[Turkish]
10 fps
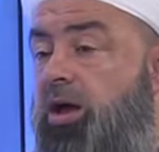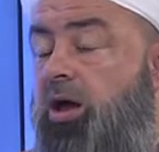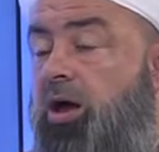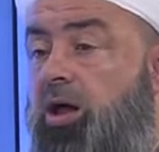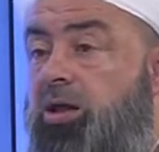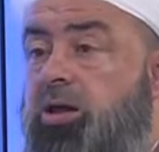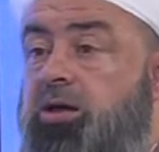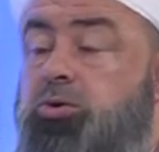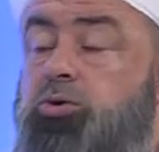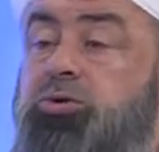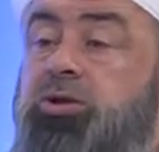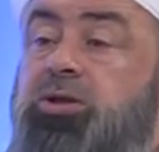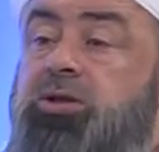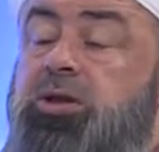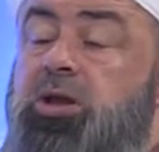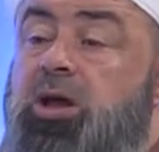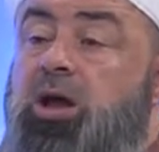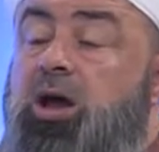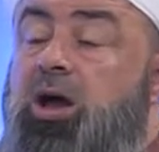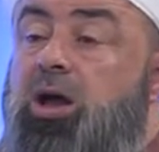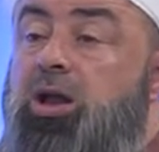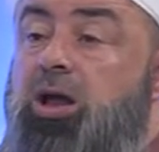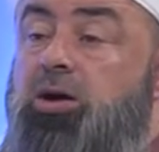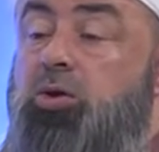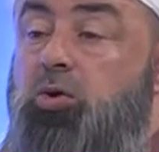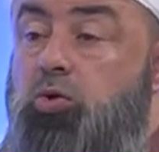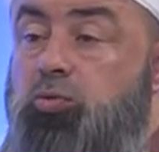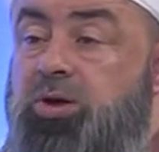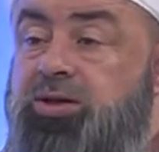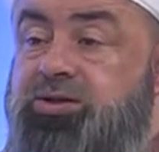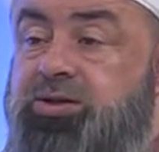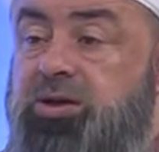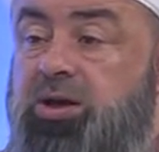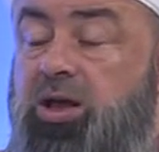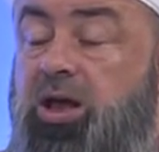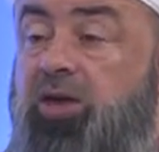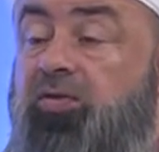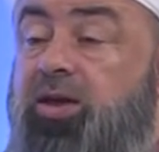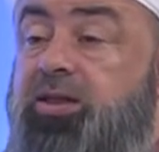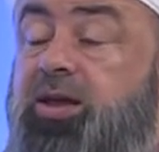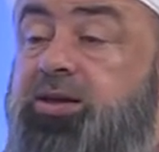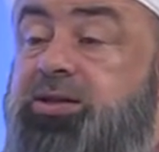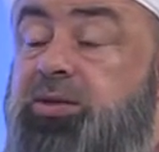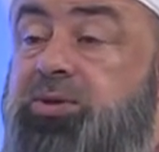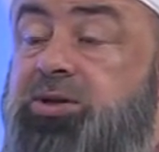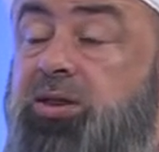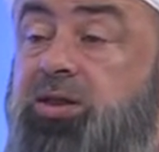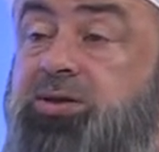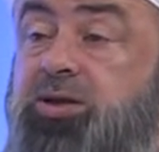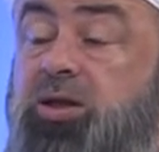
Allah dostlarının ahlakına uymaz. Efendi Aleyhisselam'ın katlesallahu